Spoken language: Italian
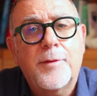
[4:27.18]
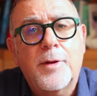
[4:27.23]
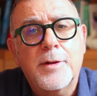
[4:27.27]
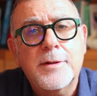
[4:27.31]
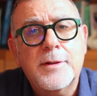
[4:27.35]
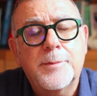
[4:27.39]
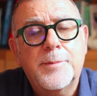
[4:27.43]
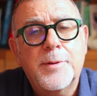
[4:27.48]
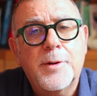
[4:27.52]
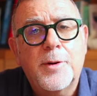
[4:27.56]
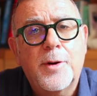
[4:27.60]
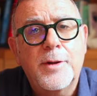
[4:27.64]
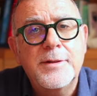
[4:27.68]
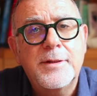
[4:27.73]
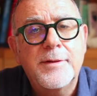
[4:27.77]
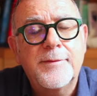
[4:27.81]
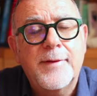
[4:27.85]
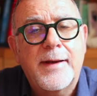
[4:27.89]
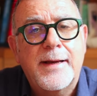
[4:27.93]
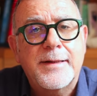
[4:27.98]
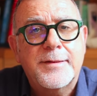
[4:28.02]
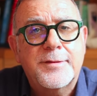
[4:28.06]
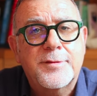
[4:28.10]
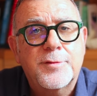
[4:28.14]
volta però è
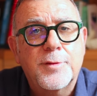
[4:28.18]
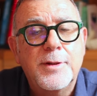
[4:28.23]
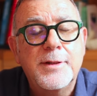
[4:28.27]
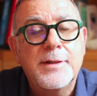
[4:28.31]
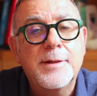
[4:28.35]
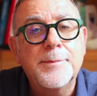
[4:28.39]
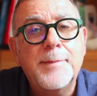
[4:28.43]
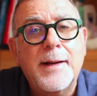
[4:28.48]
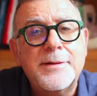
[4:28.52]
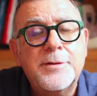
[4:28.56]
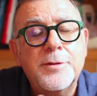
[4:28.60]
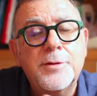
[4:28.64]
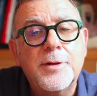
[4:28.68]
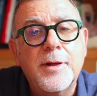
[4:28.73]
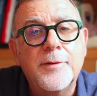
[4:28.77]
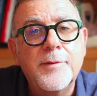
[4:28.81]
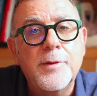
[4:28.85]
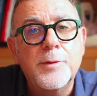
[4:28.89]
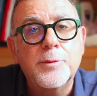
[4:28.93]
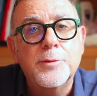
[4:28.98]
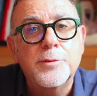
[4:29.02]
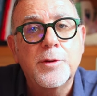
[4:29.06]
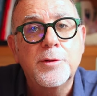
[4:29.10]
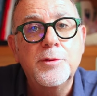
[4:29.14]
diverso. Il dibattito è
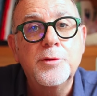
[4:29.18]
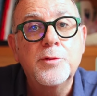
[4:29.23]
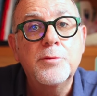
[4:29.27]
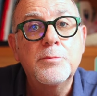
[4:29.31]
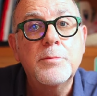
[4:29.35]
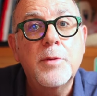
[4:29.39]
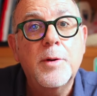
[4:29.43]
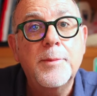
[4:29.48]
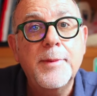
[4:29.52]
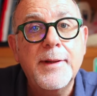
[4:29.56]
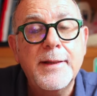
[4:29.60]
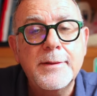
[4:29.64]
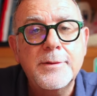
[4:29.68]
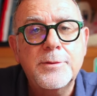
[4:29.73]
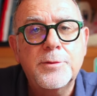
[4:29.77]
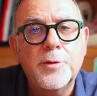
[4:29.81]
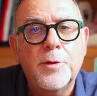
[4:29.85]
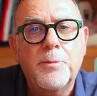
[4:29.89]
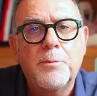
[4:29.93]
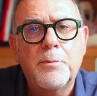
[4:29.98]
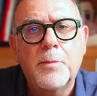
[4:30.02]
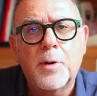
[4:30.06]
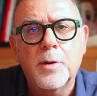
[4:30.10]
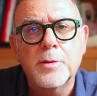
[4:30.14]
avvenuto in un
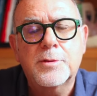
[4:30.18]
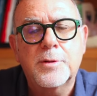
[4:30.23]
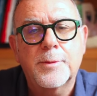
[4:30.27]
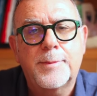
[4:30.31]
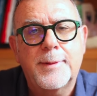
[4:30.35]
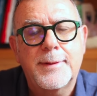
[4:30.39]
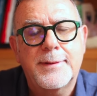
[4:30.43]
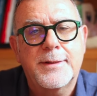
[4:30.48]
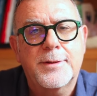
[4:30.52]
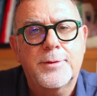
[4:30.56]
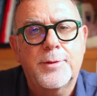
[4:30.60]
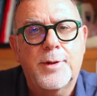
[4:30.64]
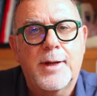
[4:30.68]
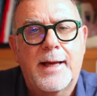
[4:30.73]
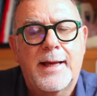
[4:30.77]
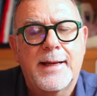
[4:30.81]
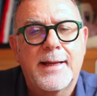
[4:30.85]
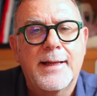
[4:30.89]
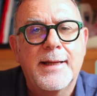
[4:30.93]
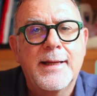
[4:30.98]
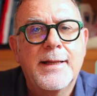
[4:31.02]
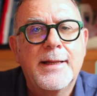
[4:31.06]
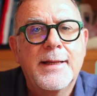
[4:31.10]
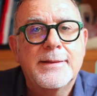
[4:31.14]
momento molto
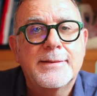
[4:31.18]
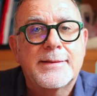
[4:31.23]
particolare.